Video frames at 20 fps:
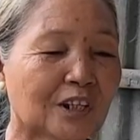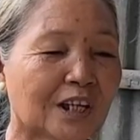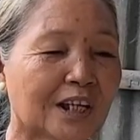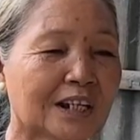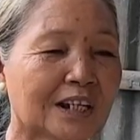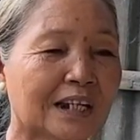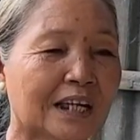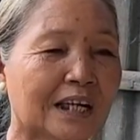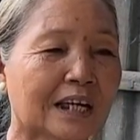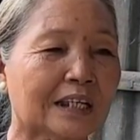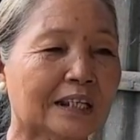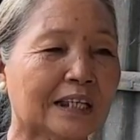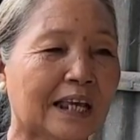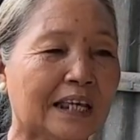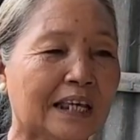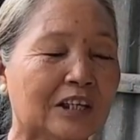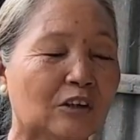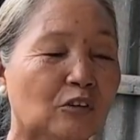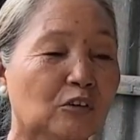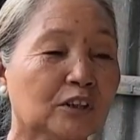Cho nên là
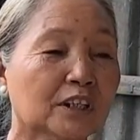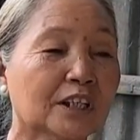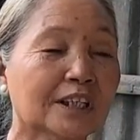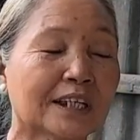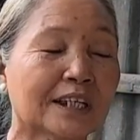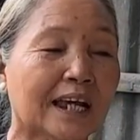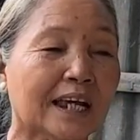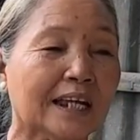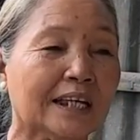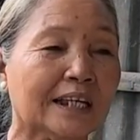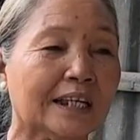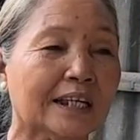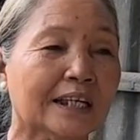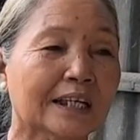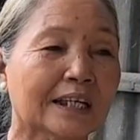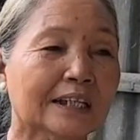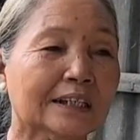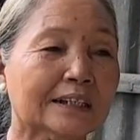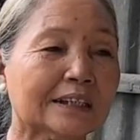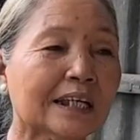thầy còn với thầy
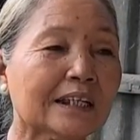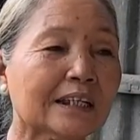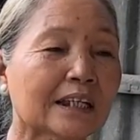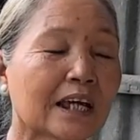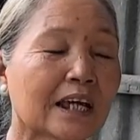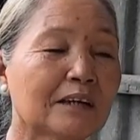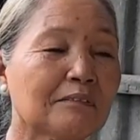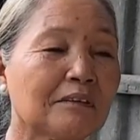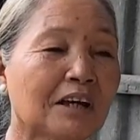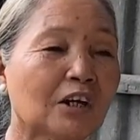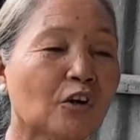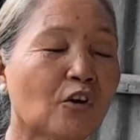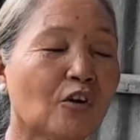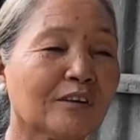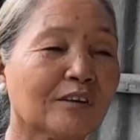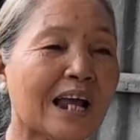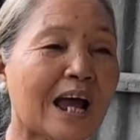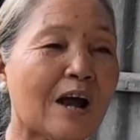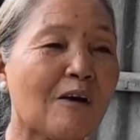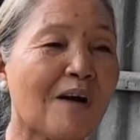xác thể phải
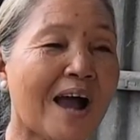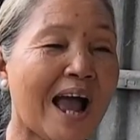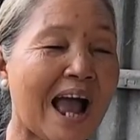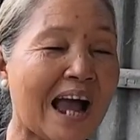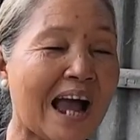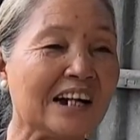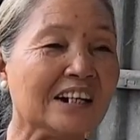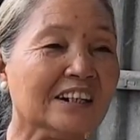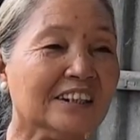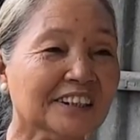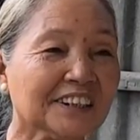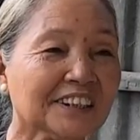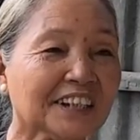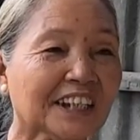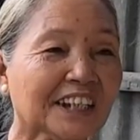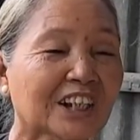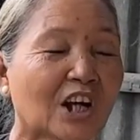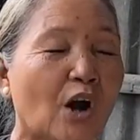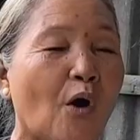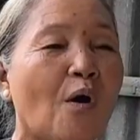còn đau, hà hướng
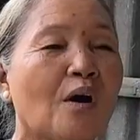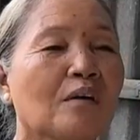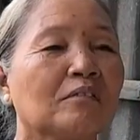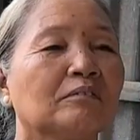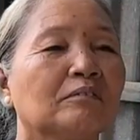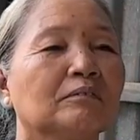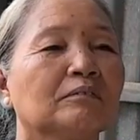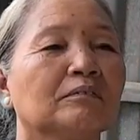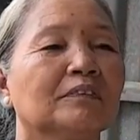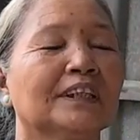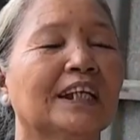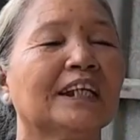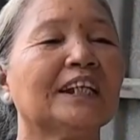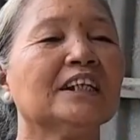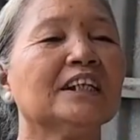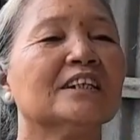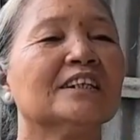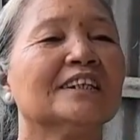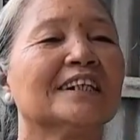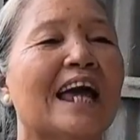chi con
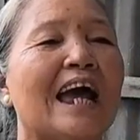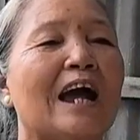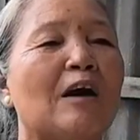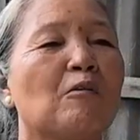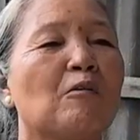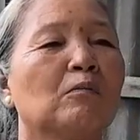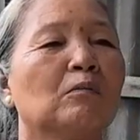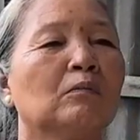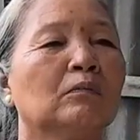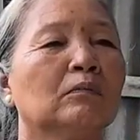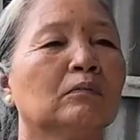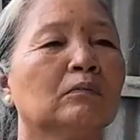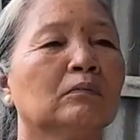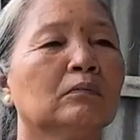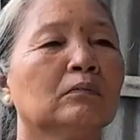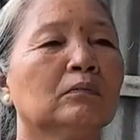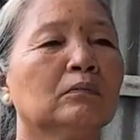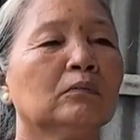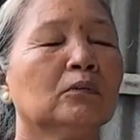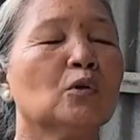tránh được nào.
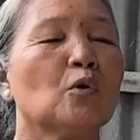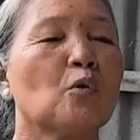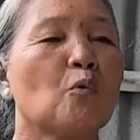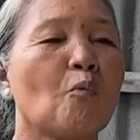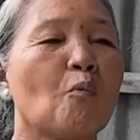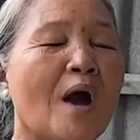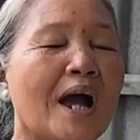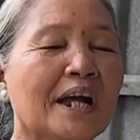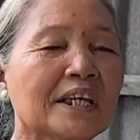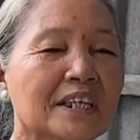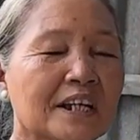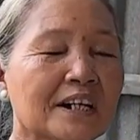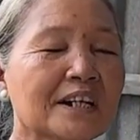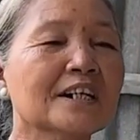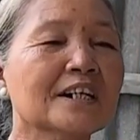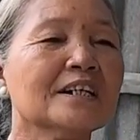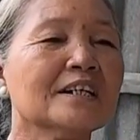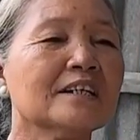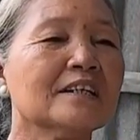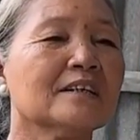Quả
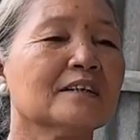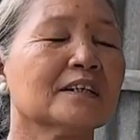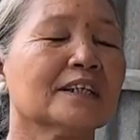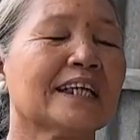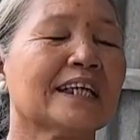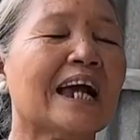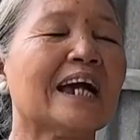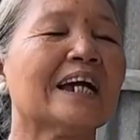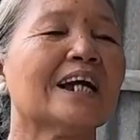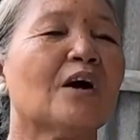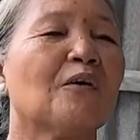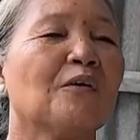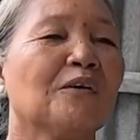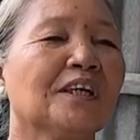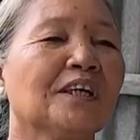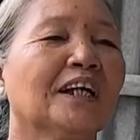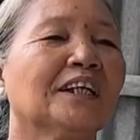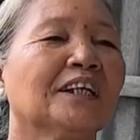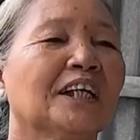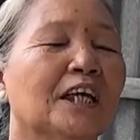dữ trả
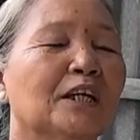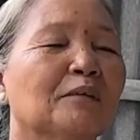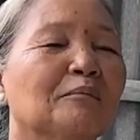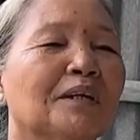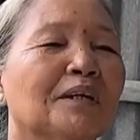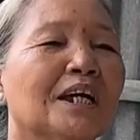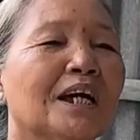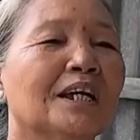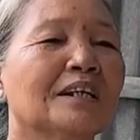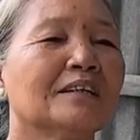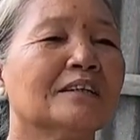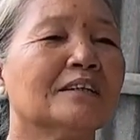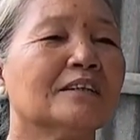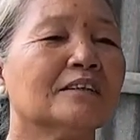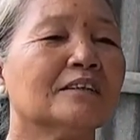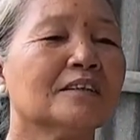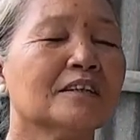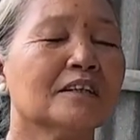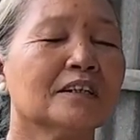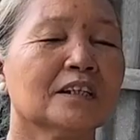rồi nhân thiện mới đến
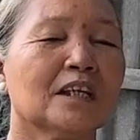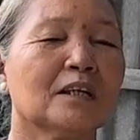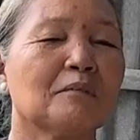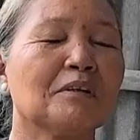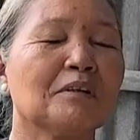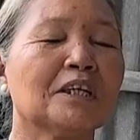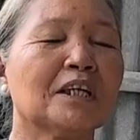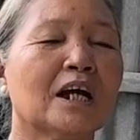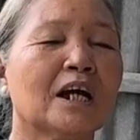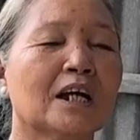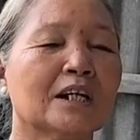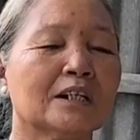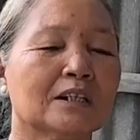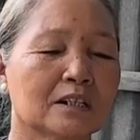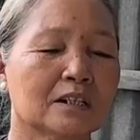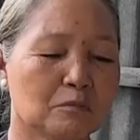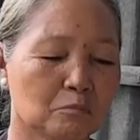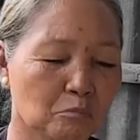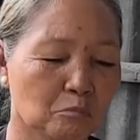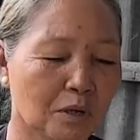được. Thì bây
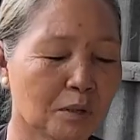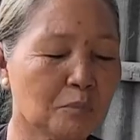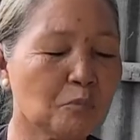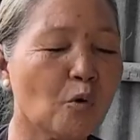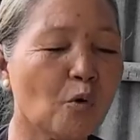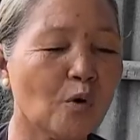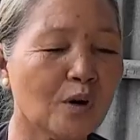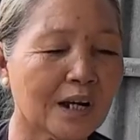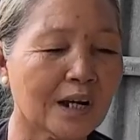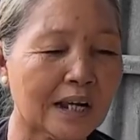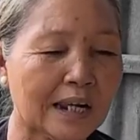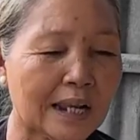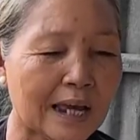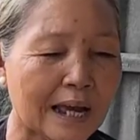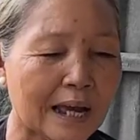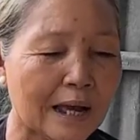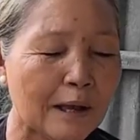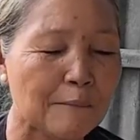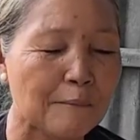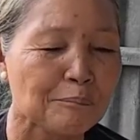giờ mình muốn
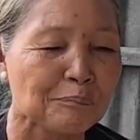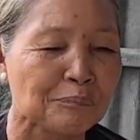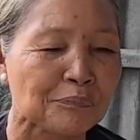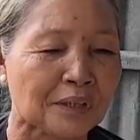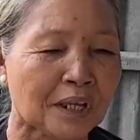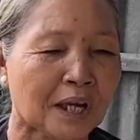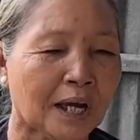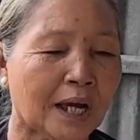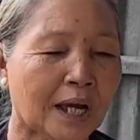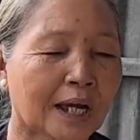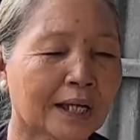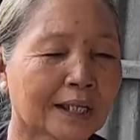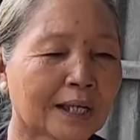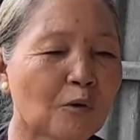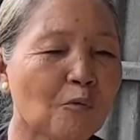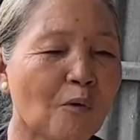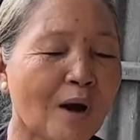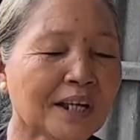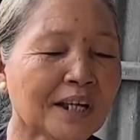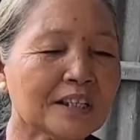là à,
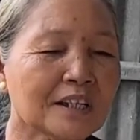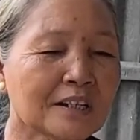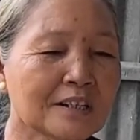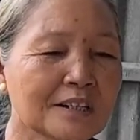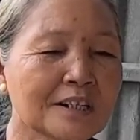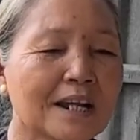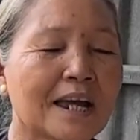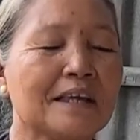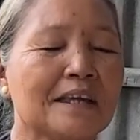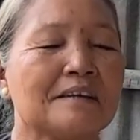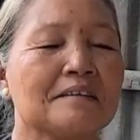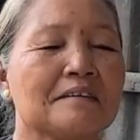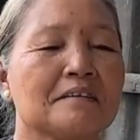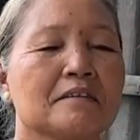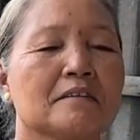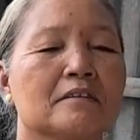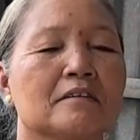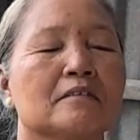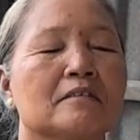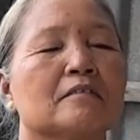cái quả dữ này